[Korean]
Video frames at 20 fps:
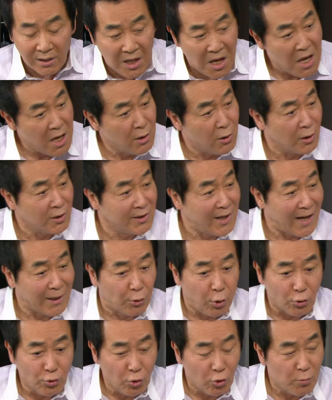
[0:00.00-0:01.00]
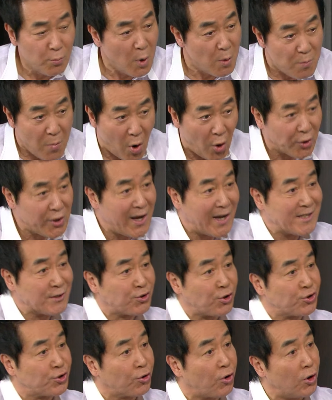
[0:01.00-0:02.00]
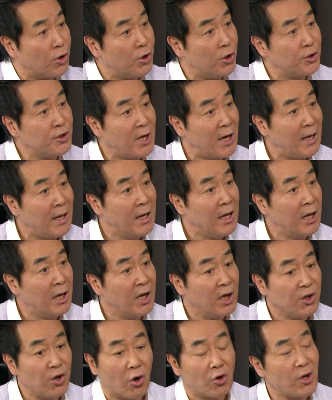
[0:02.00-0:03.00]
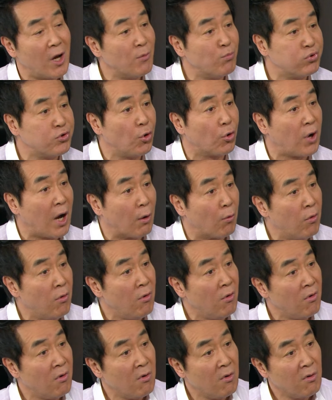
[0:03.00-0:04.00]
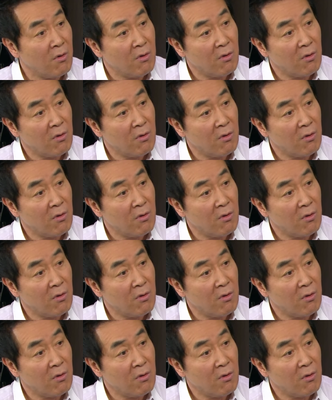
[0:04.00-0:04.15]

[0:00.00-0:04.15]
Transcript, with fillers: 레이건 대통령은 뭐 머리 안 써서 걸렸냐? 영양 부족하고?